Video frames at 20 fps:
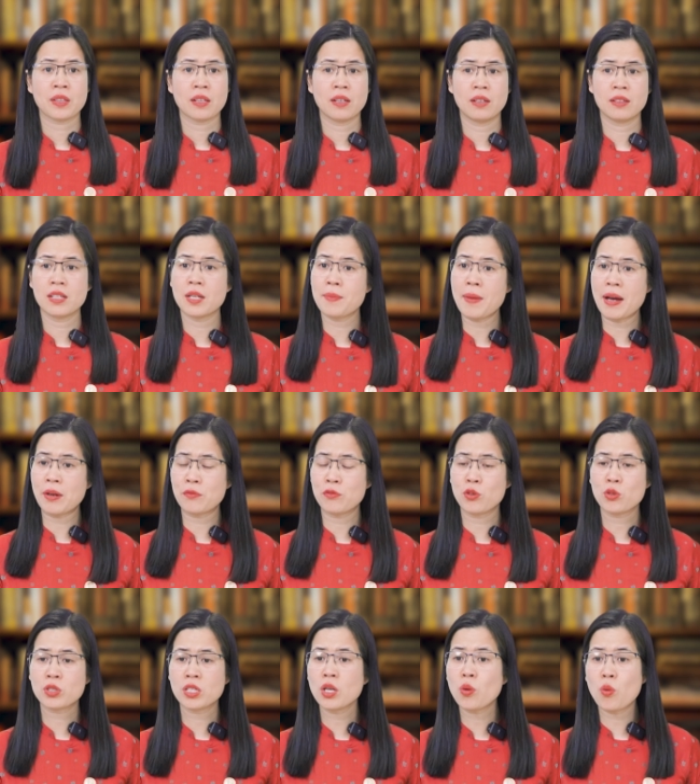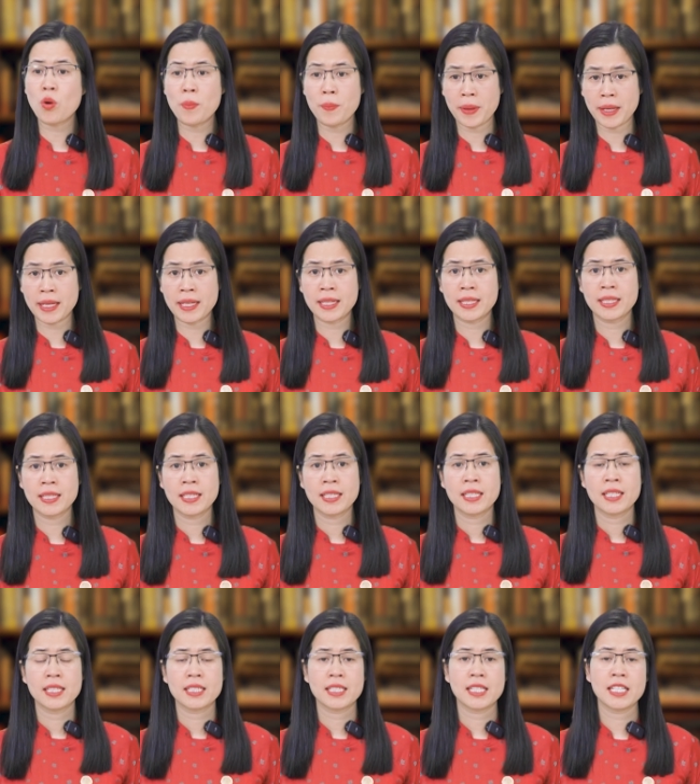người bạn vô thức của mình
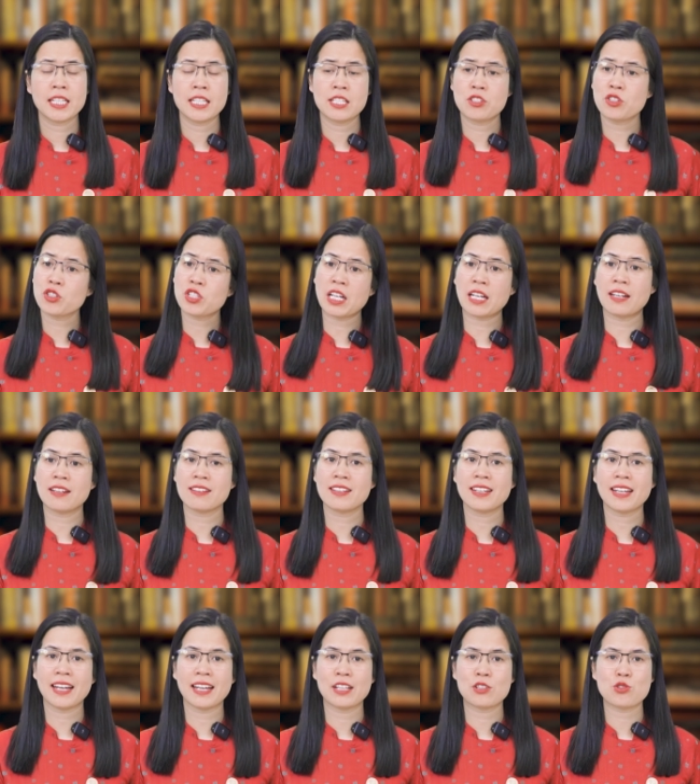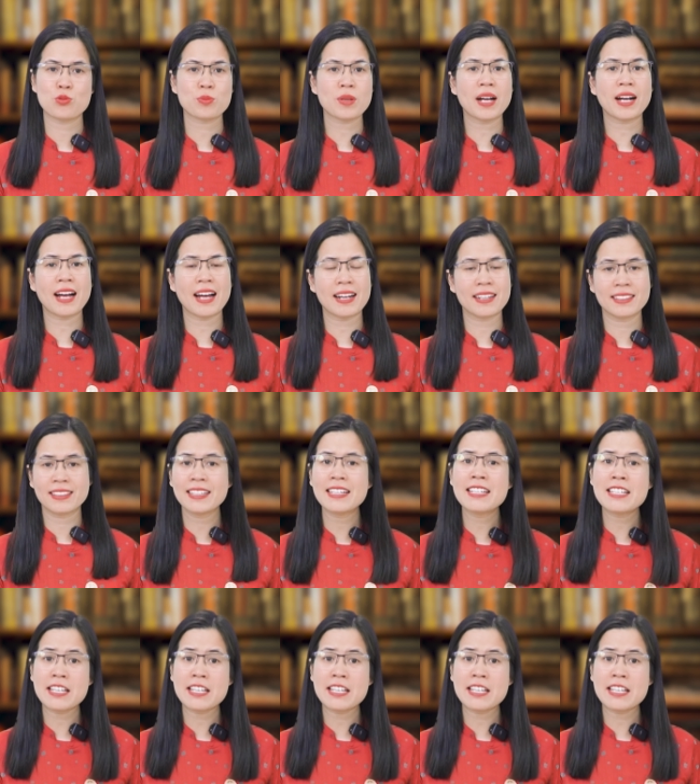thì sự thật là như này chúng ta càng ghi